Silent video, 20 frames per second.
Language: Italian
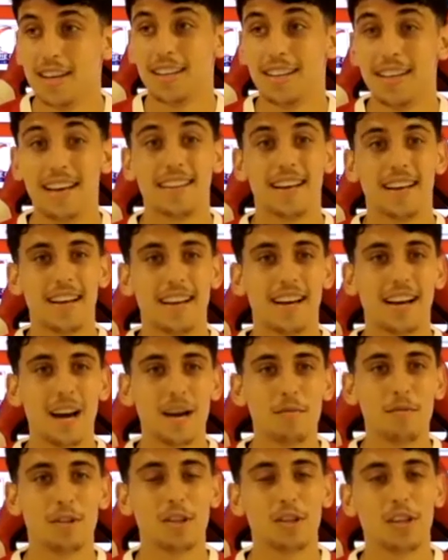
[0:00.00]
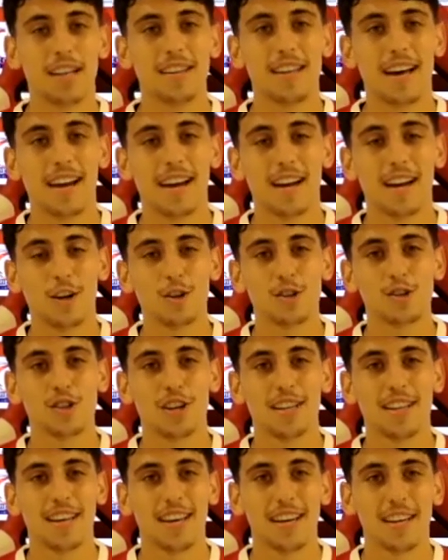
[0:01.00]
di andare in campo e di da, dare le
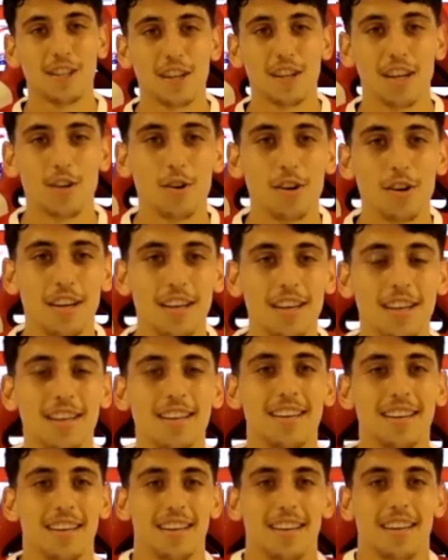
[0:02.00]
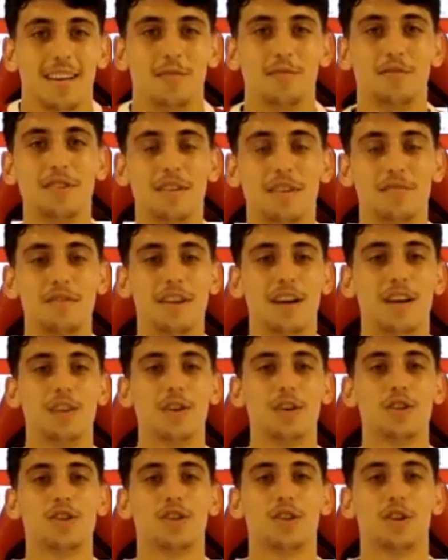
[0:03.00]
nostre idee, cioè, noi fino, fino, ad
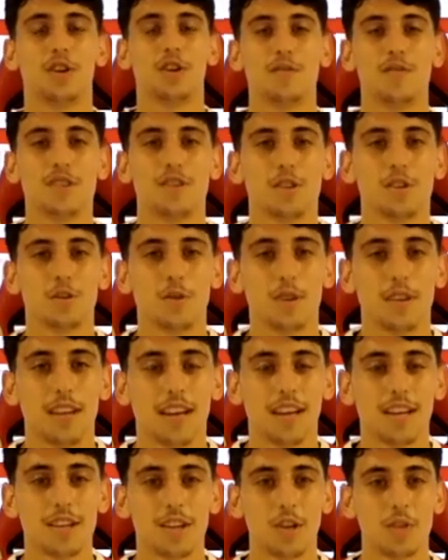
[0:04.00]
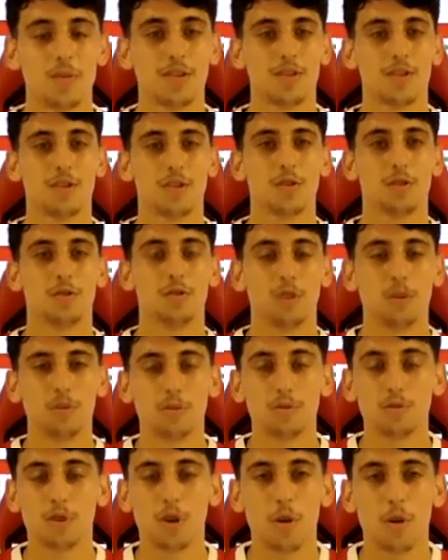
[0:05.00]
oggi non ho visto squadre che ci hanno messo sotto,
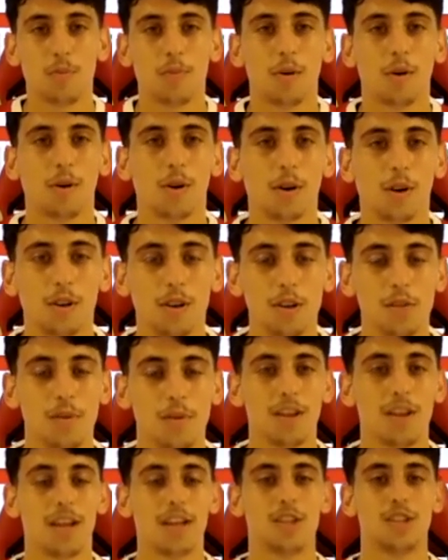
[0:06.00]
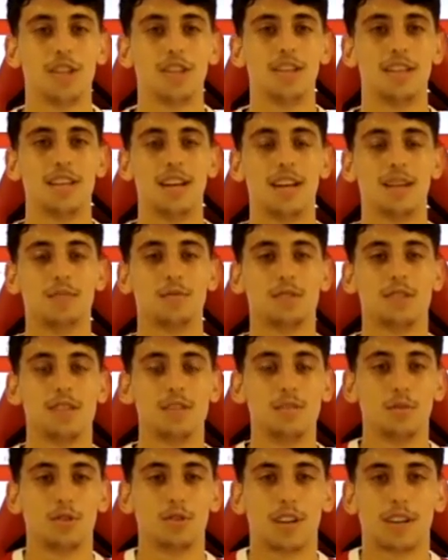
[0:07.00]
purtroppo, ripeto, la scintilla qui
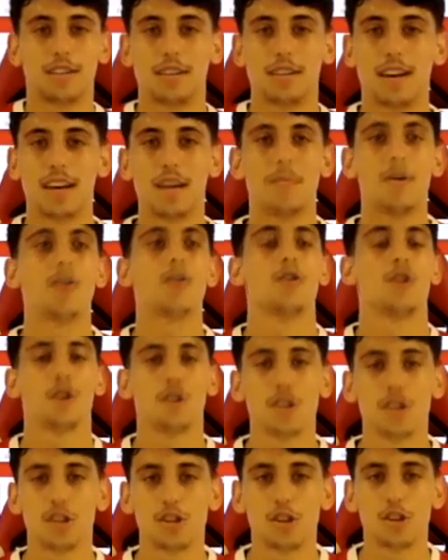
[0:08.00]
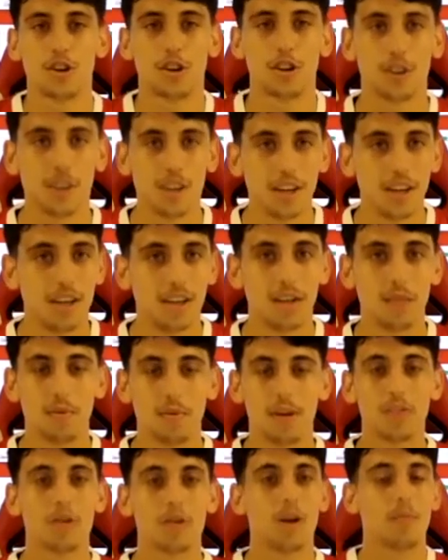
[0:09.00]
si può scattare, ma noi ogni giorno,
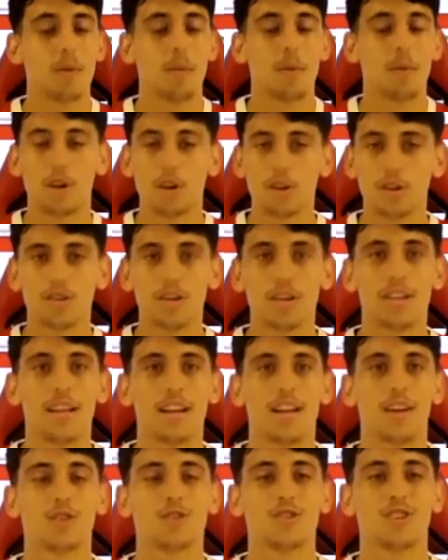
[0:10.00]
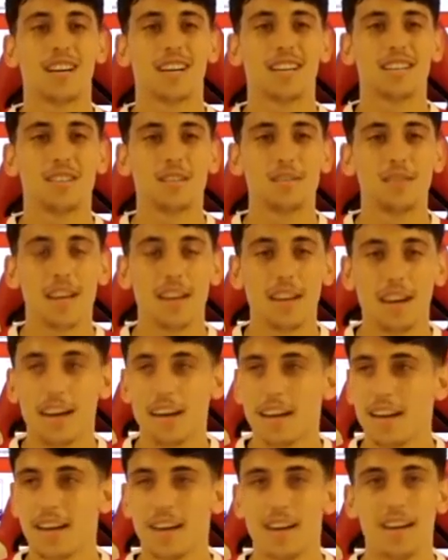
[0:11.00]
ripeto, noi abbiamo le nostre idee, la nostra
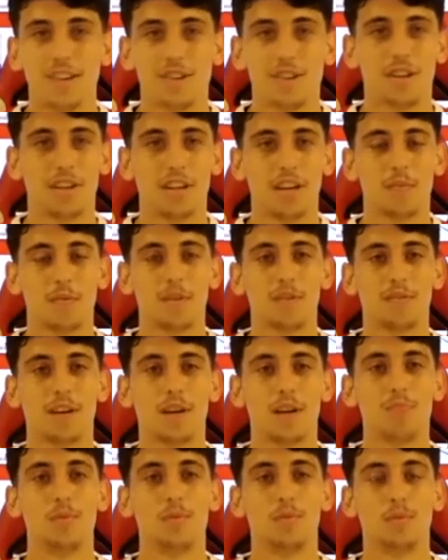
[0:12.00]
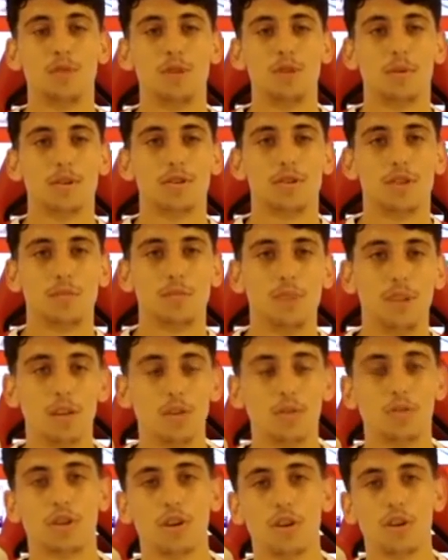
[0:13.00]
cattiveria e cercheremo di fare più punti possibili
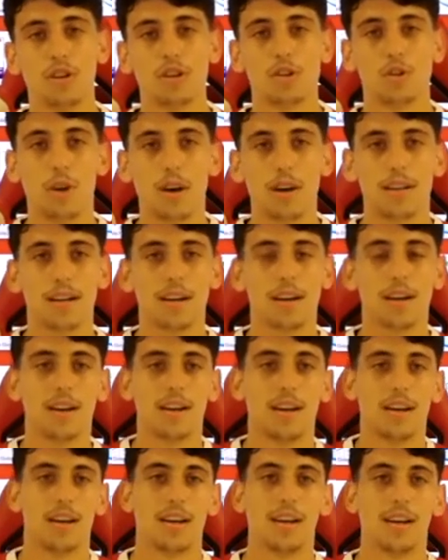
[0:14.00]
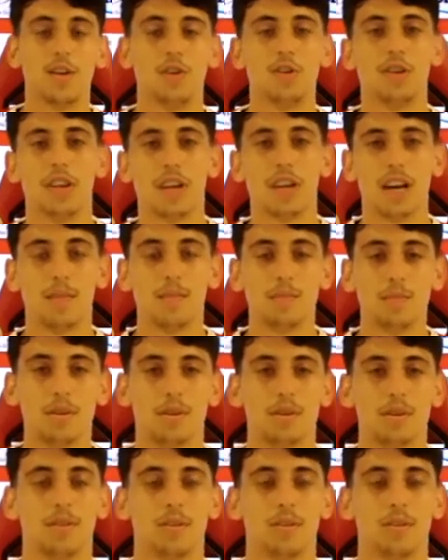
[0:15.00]
contro ogni squadra in ogni campo.